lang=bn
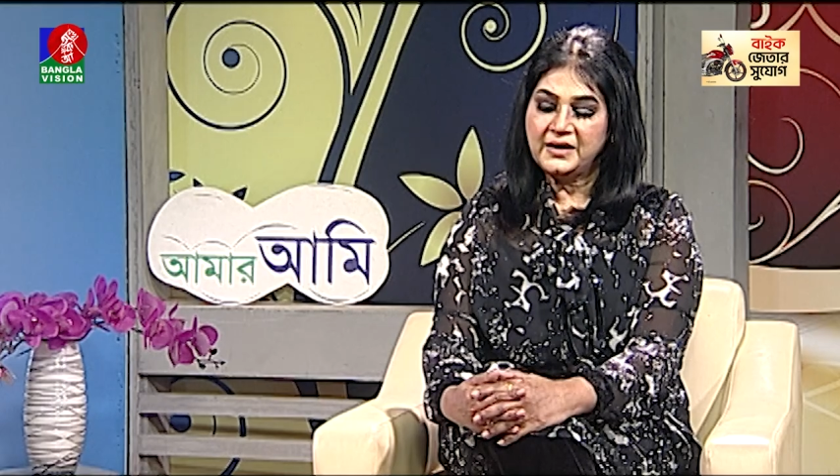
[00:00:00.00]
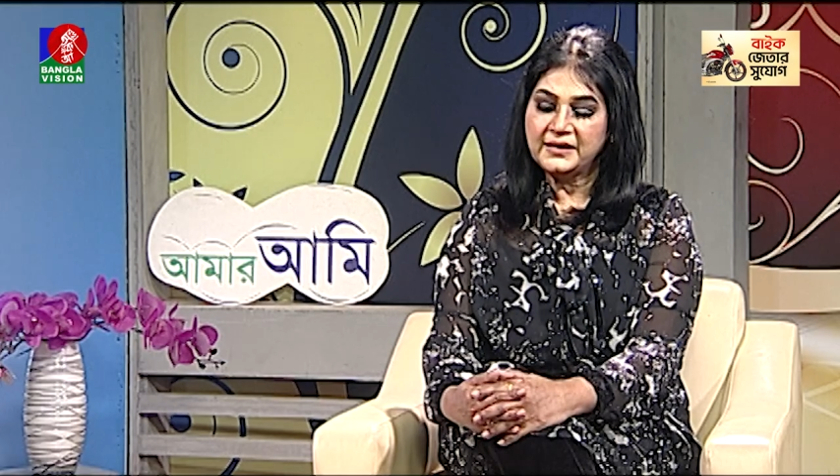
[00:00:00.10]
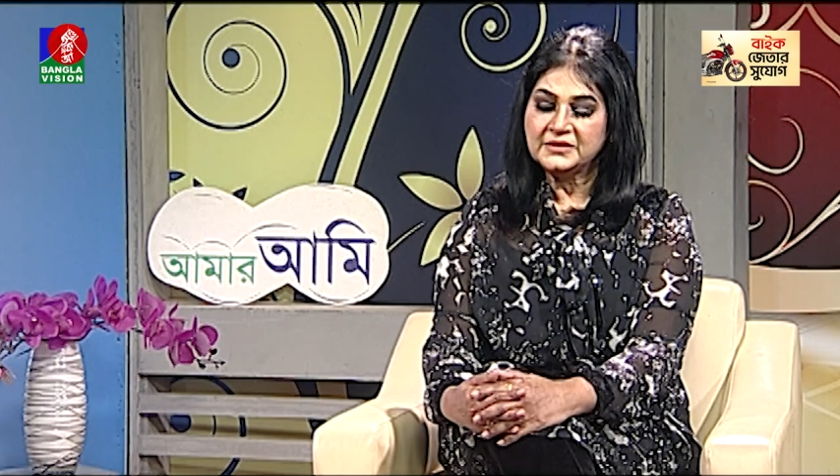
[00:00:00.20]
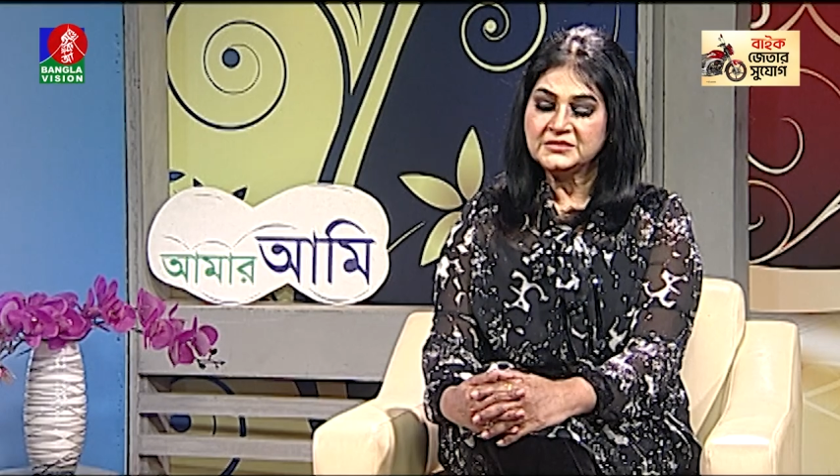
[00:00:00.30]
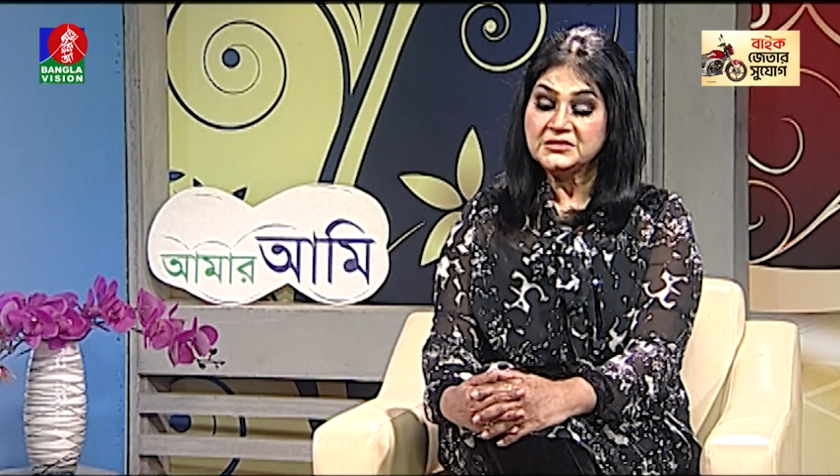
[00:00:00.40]

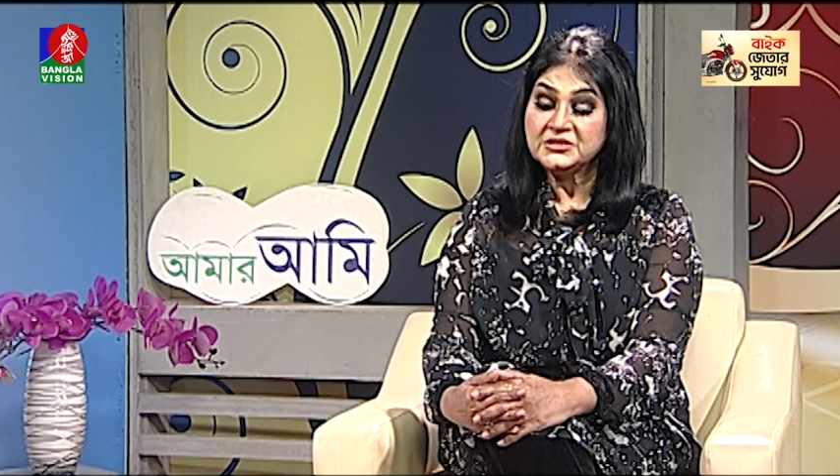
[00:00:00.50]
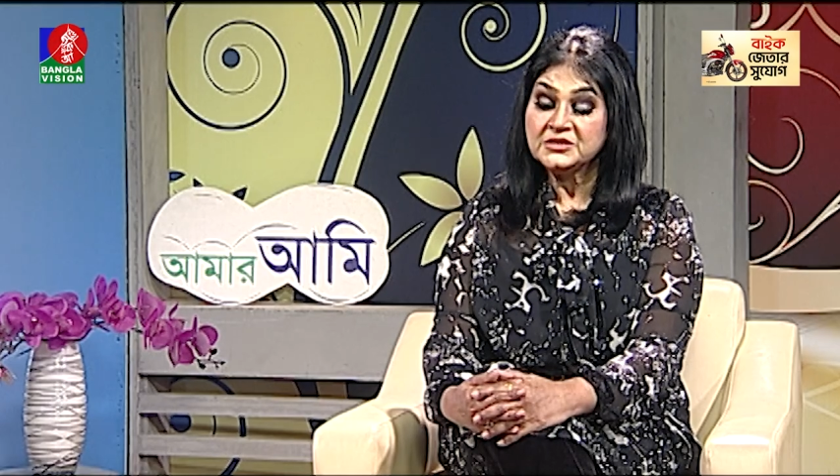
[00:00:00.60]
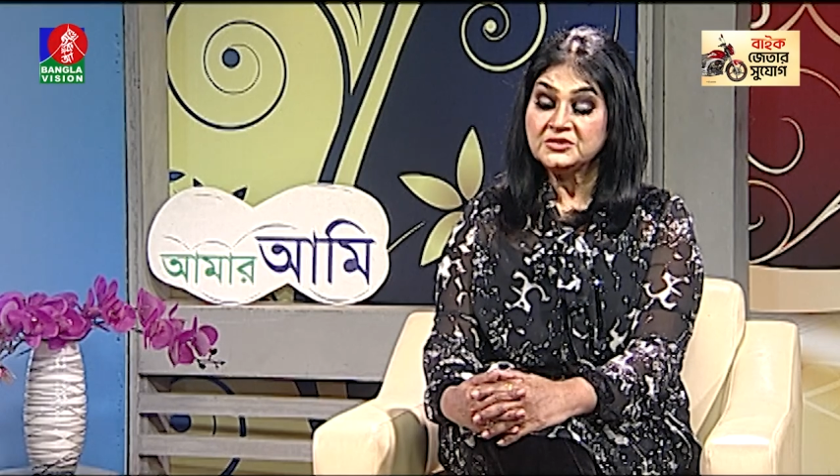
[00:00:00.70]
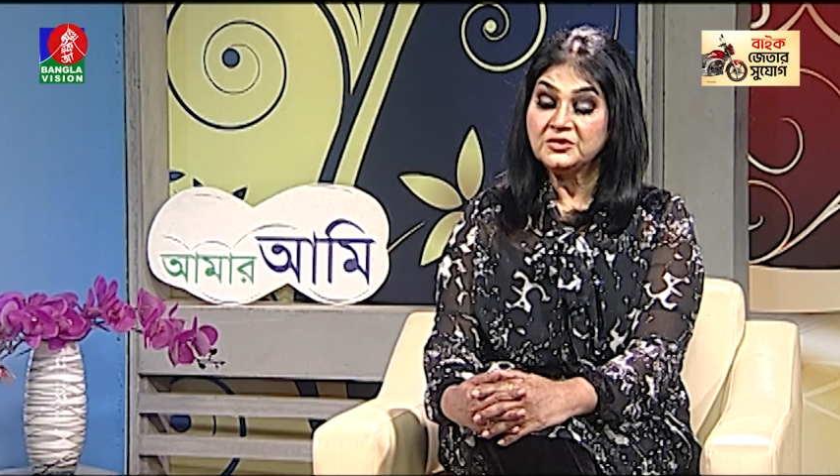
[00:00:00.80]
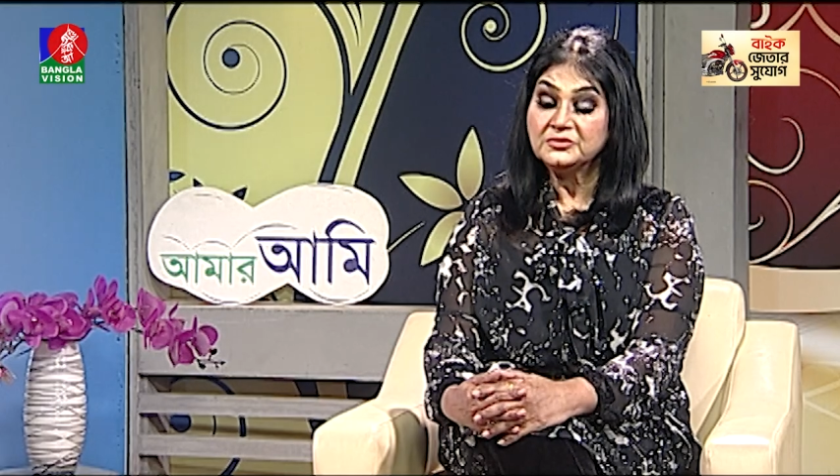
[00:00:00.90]
একটা
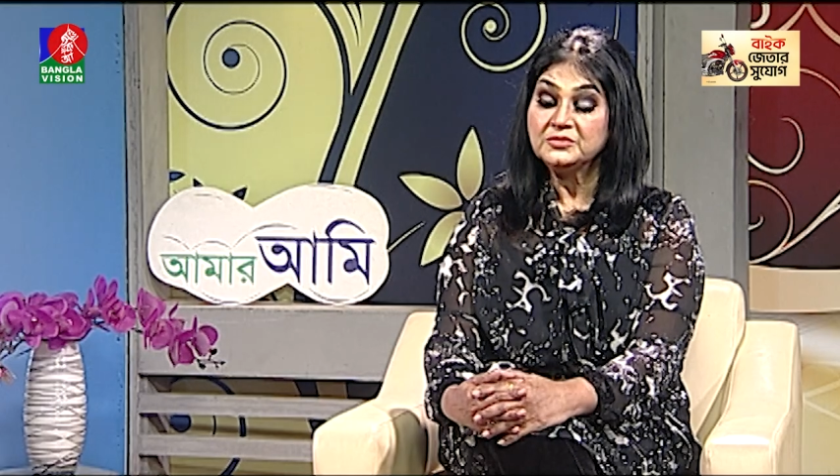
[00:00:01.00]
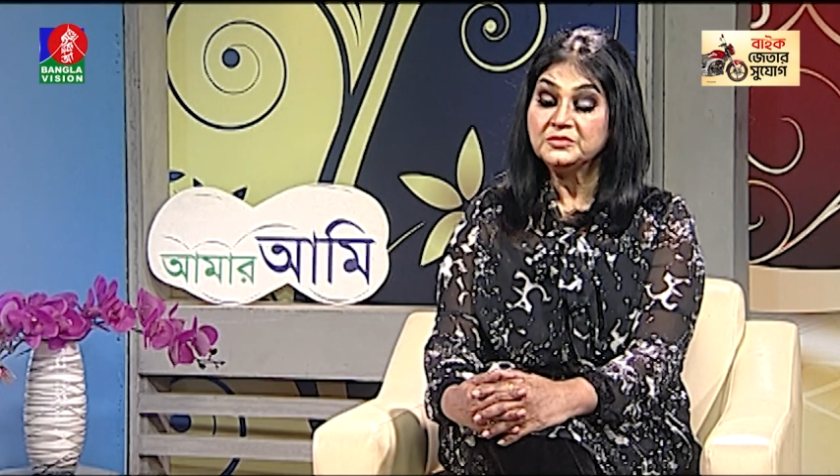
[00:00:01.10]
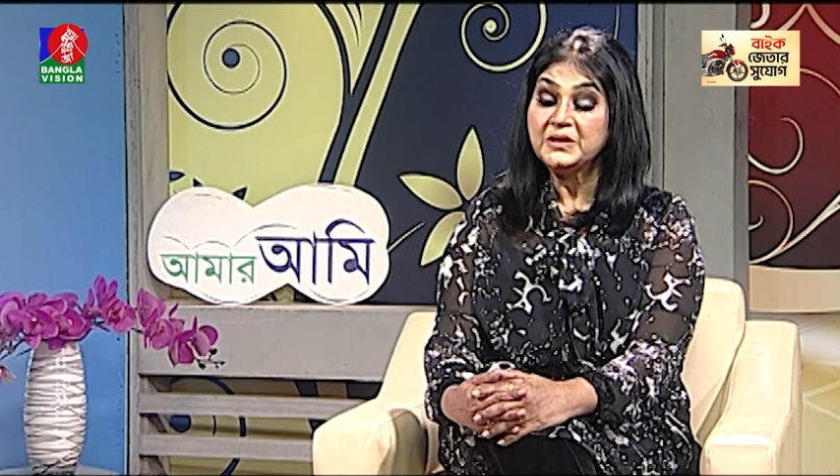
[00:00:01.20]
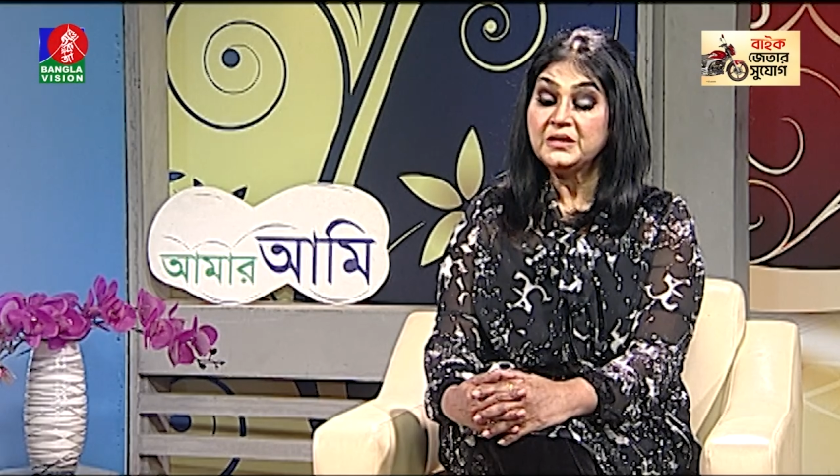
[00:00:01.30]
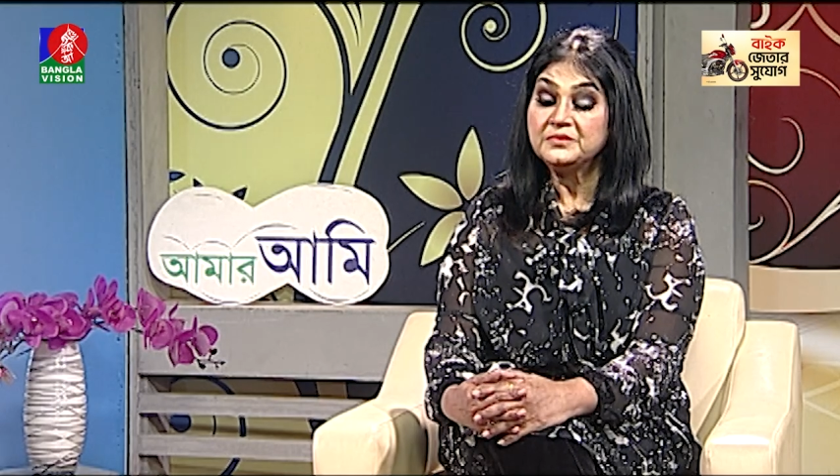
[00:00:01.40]
জিনিসকে যখন তুমি